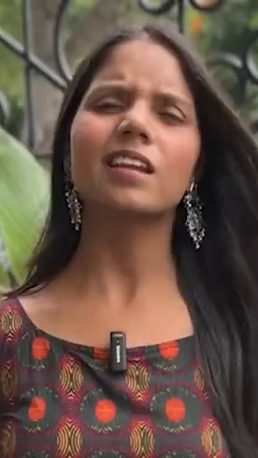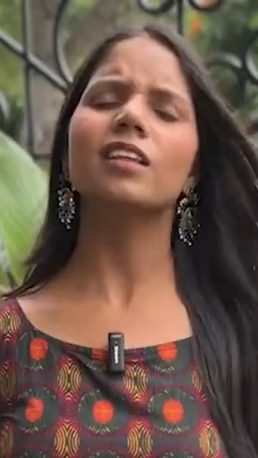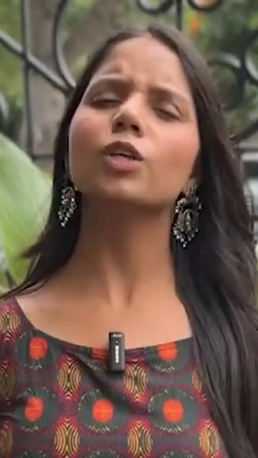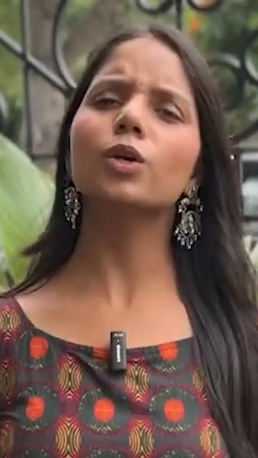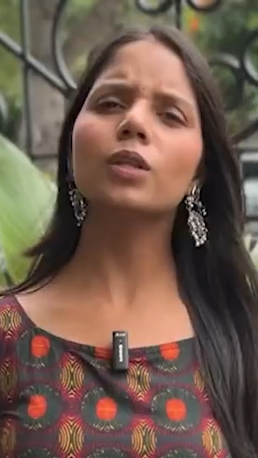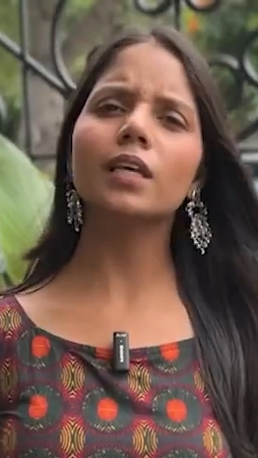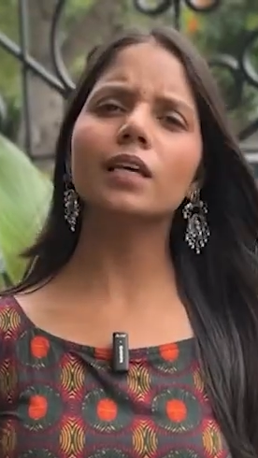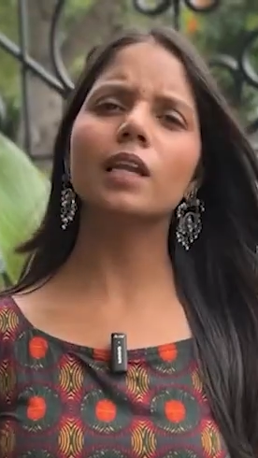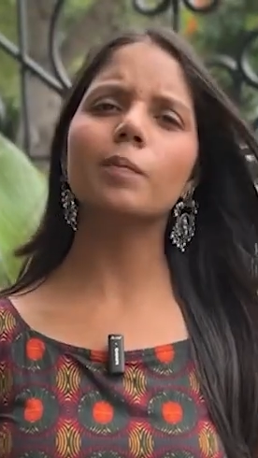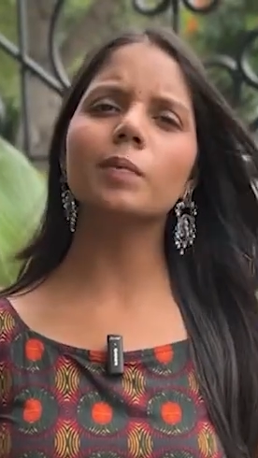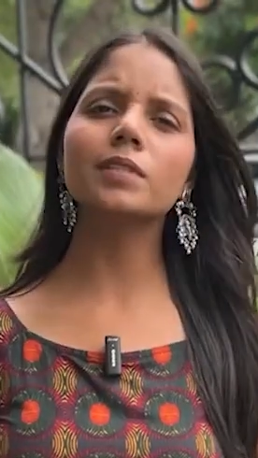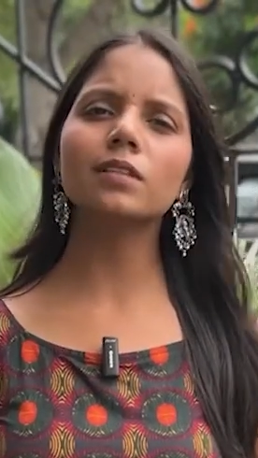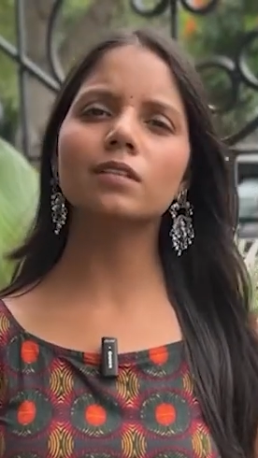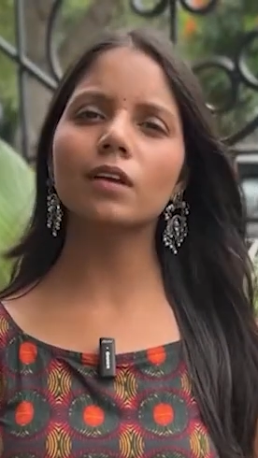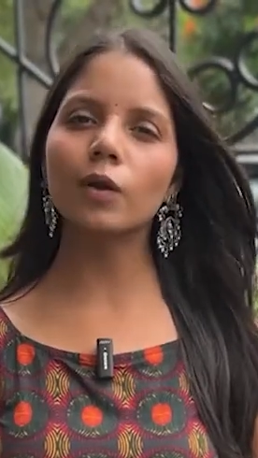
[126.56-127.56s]
सनी देओल देखना
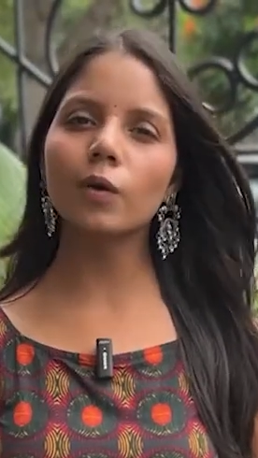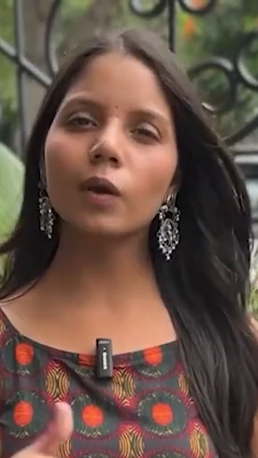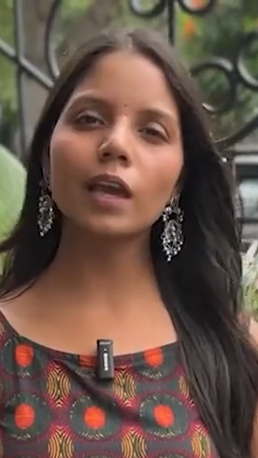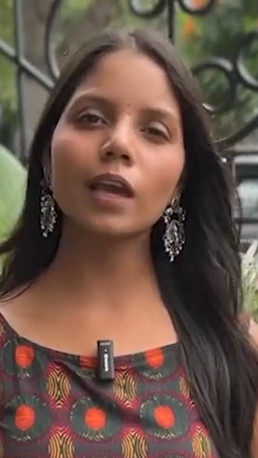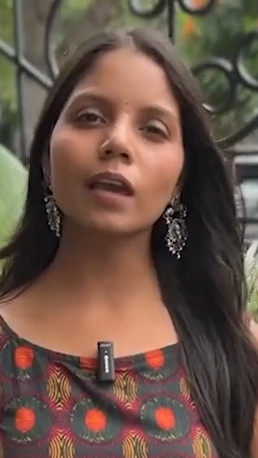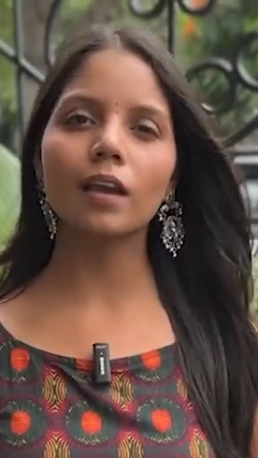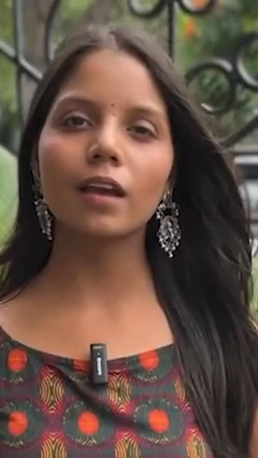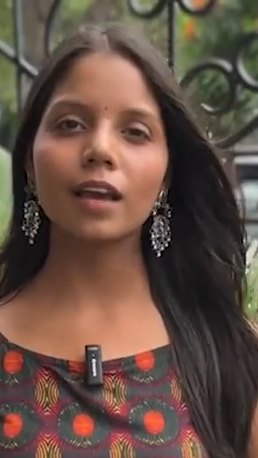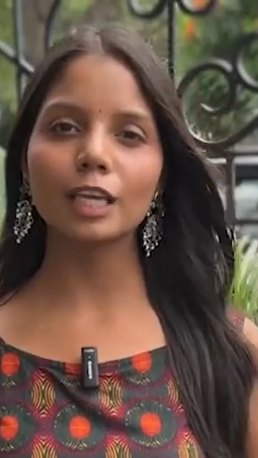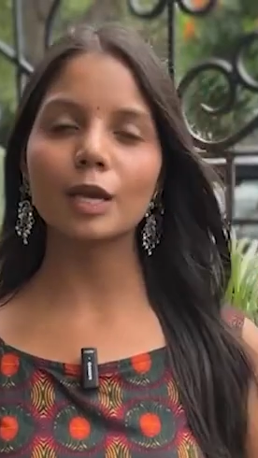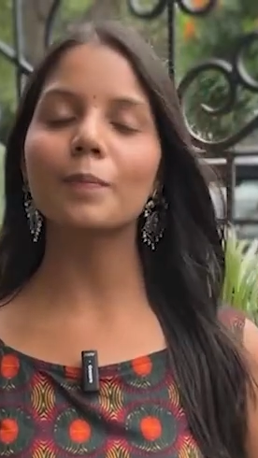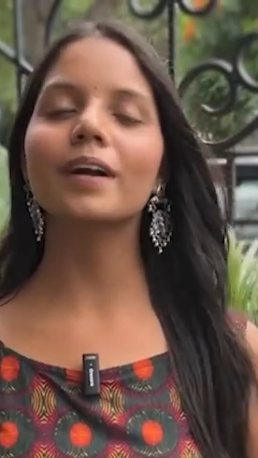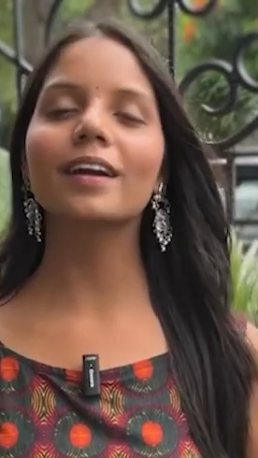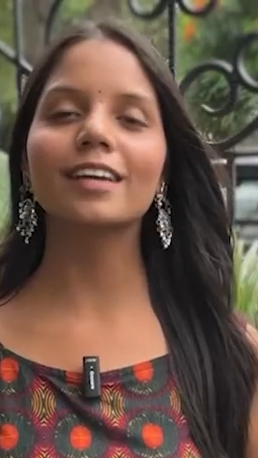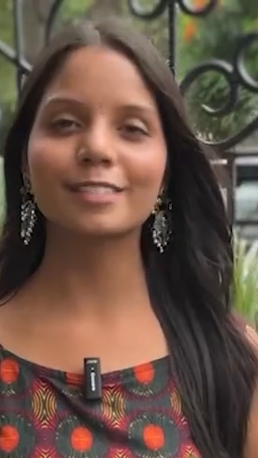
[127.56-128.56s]
पसंद करोगे
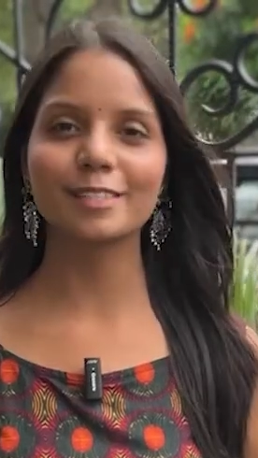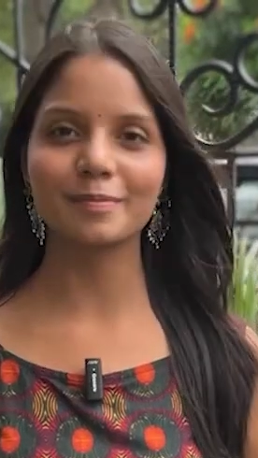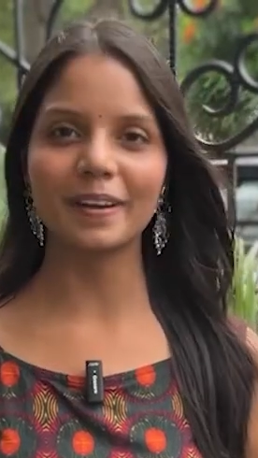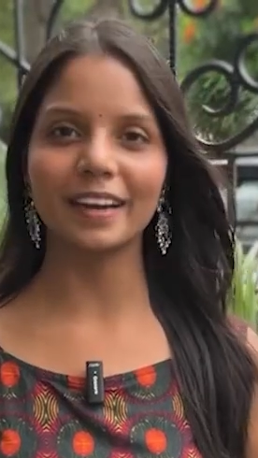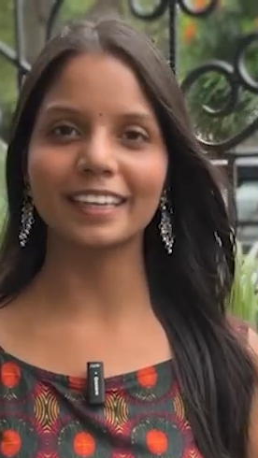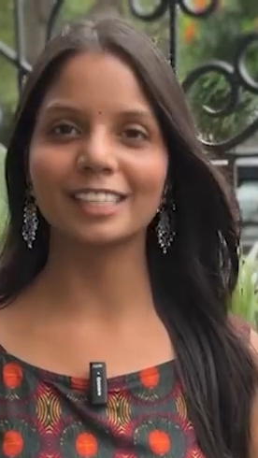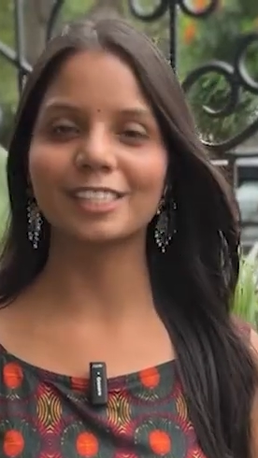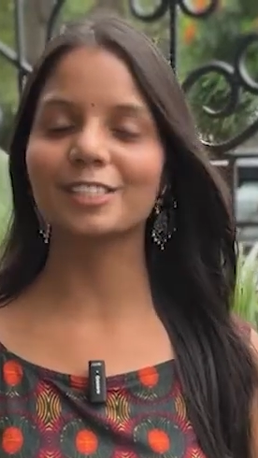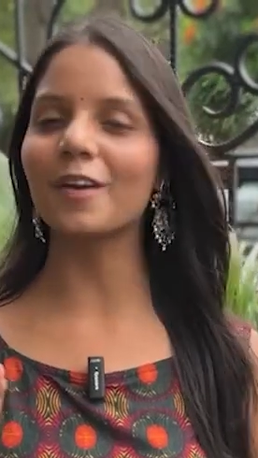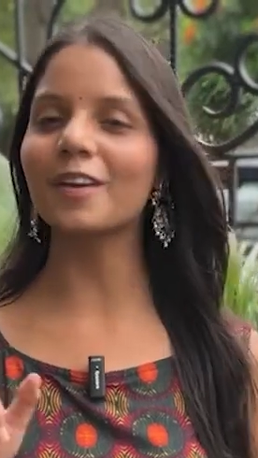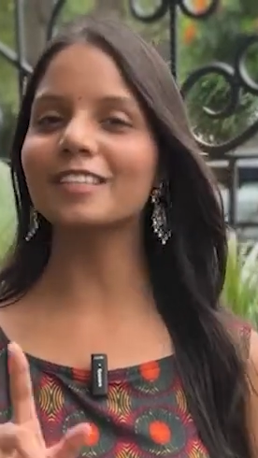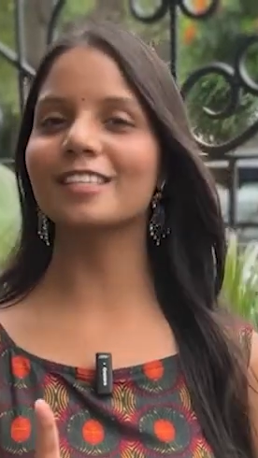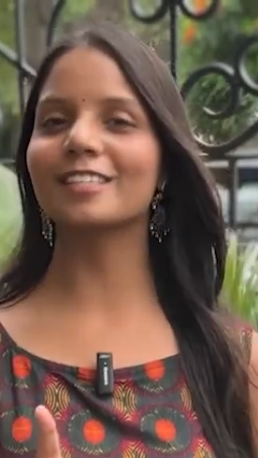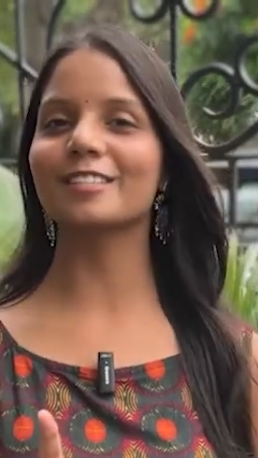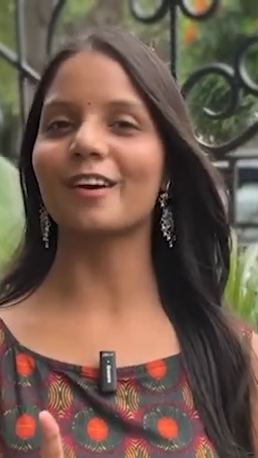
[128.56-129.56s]
या पंकज त्रिपाठी
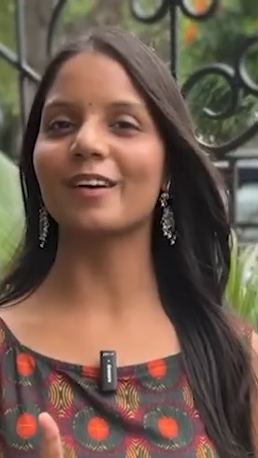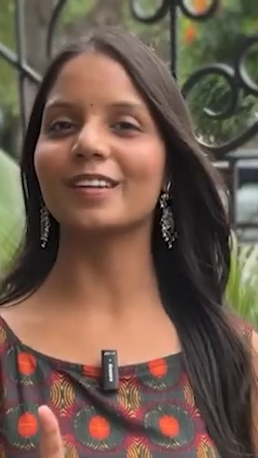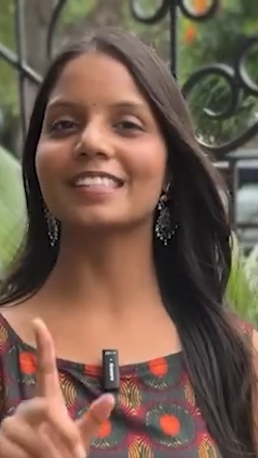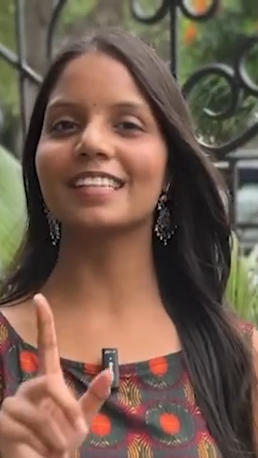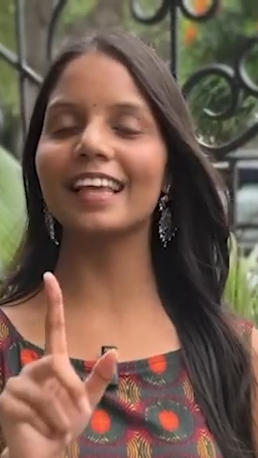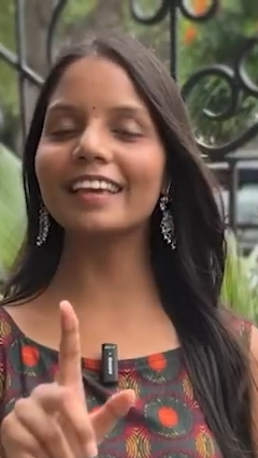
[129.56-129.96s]
चॉइस इज योर्स